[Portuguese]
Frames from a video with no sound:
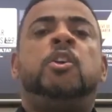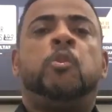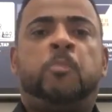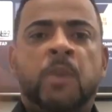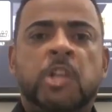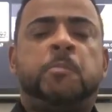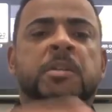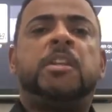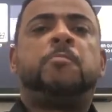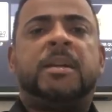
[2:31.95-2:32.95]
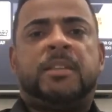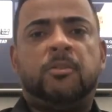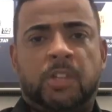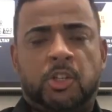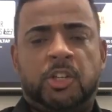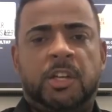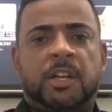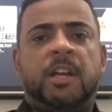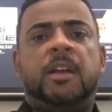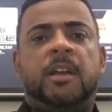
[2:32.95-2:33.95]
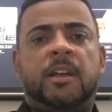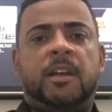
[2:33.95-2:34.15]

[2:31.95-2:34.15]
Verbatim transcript: e o ex-presidente Marcelo Teixeira